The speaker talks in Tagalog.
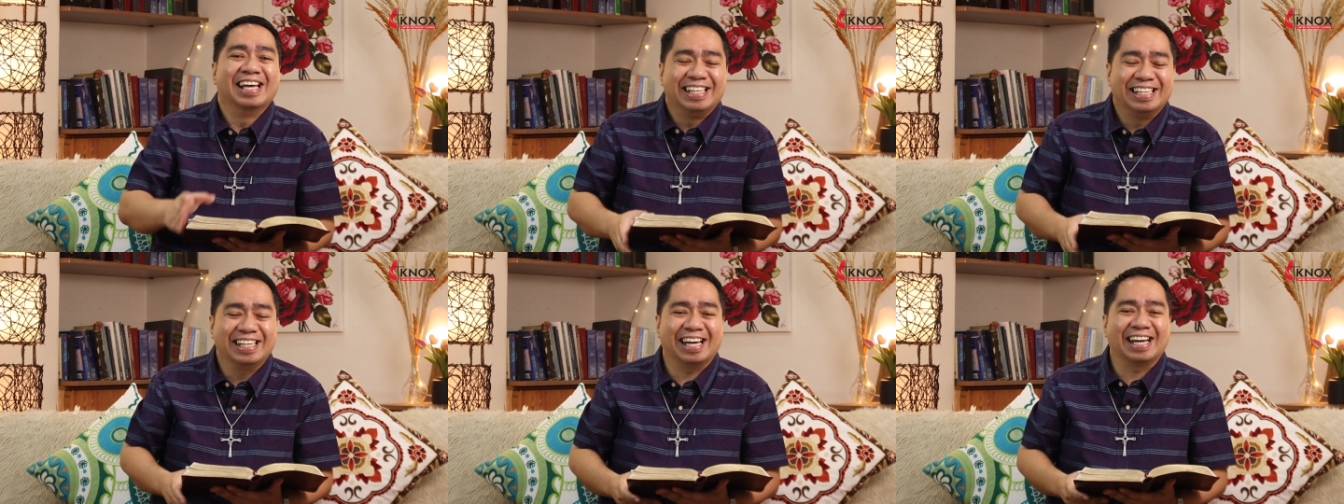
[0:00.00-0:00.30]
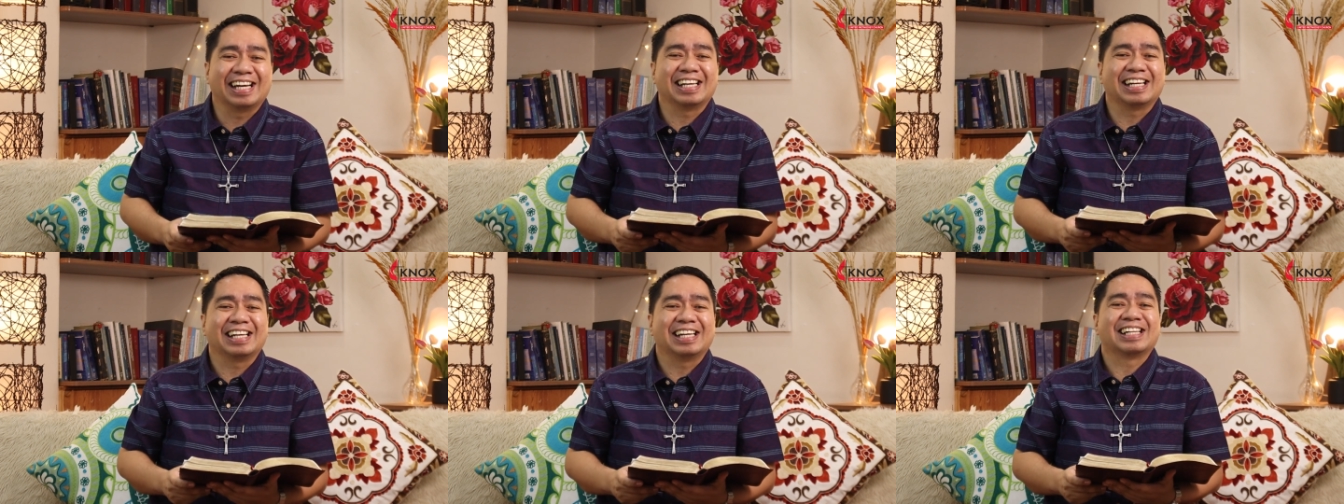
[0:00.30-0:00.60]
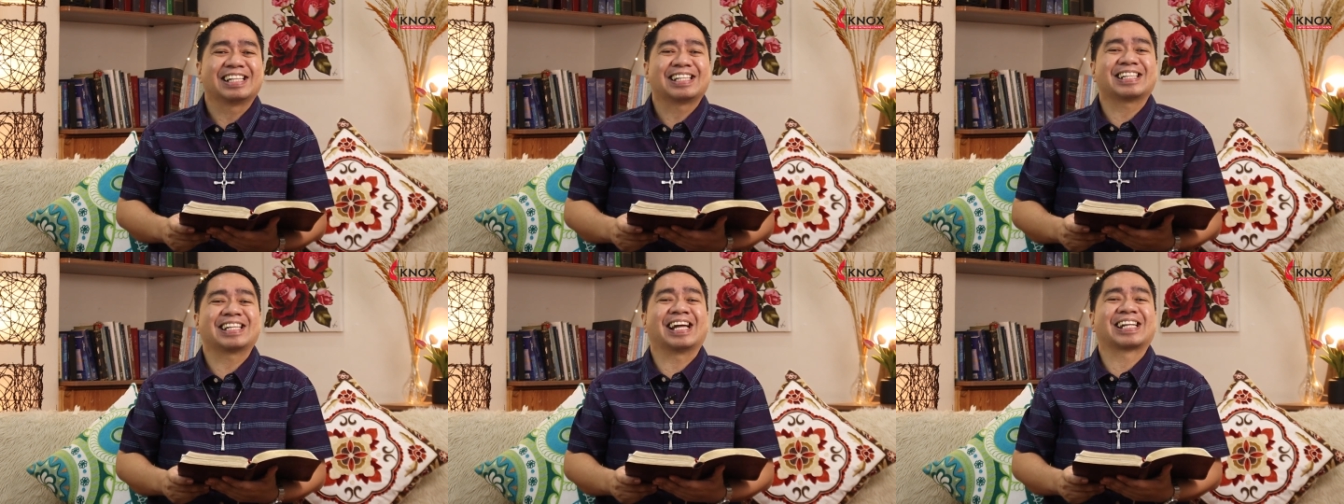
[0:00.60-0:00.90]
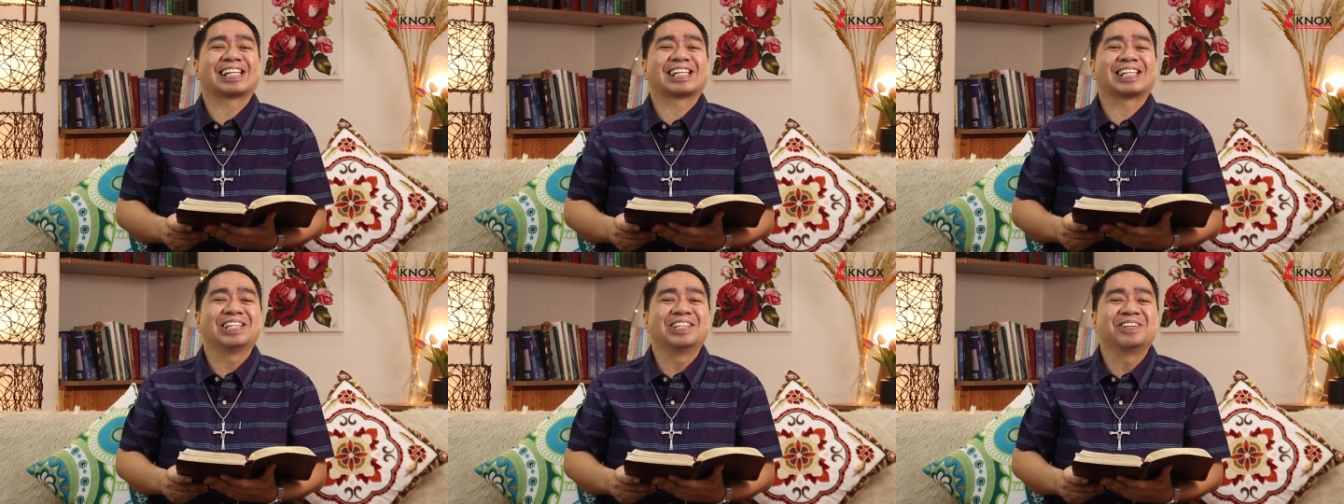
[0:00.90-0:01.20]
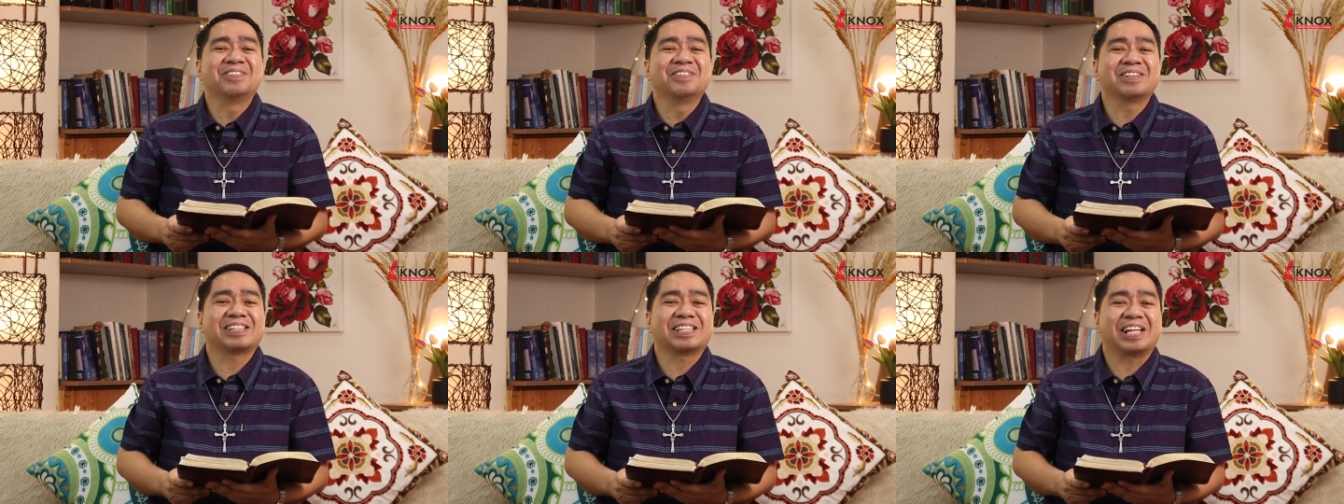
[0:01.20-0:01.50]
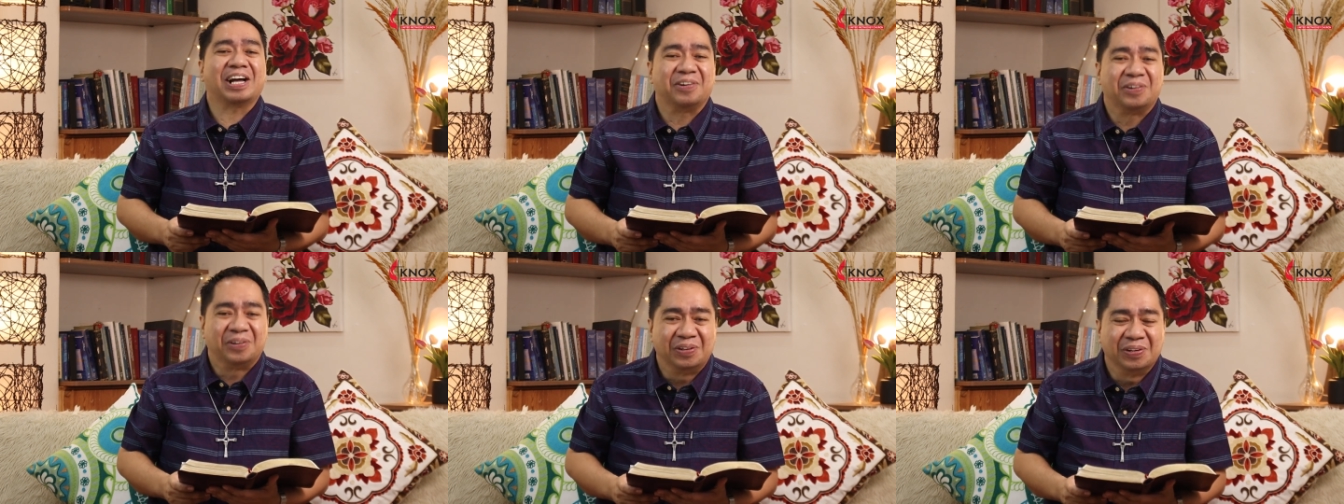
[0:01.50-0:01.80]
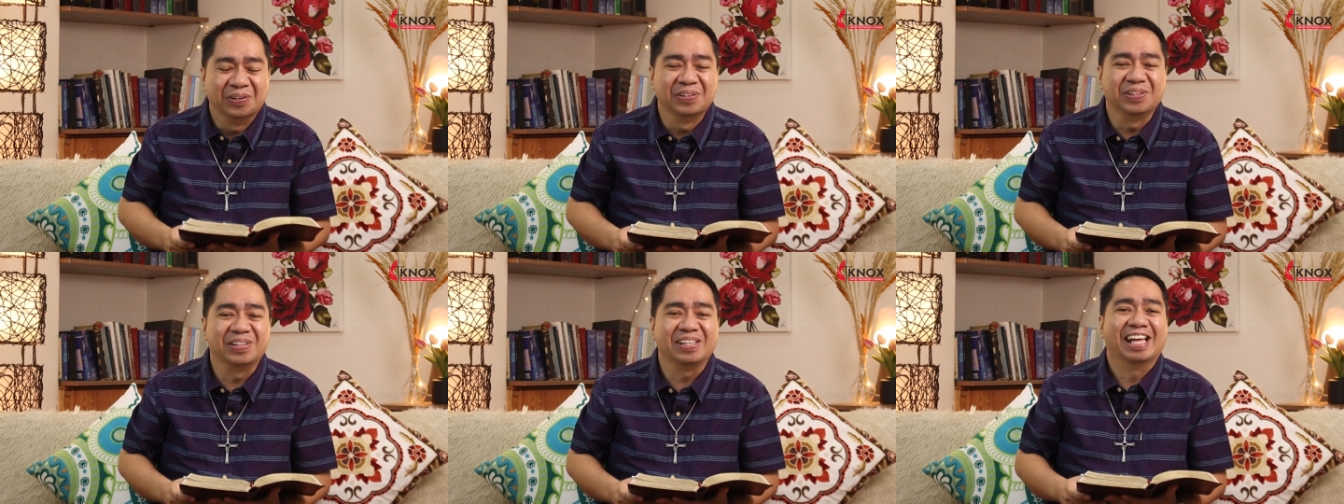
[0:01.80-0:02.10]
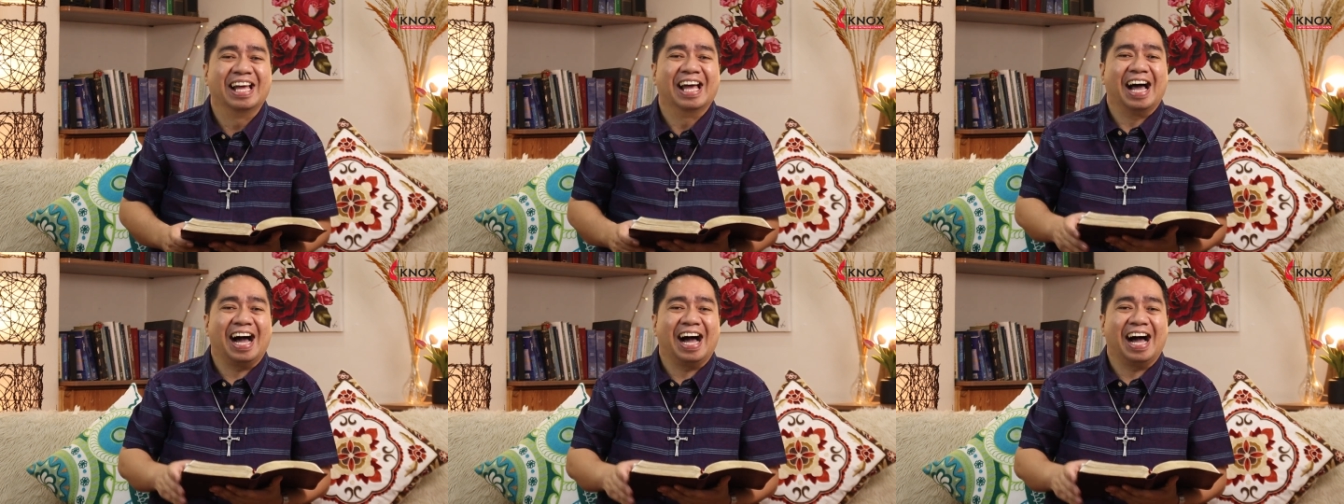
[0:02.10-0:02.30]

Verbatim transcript: ng tatlong taon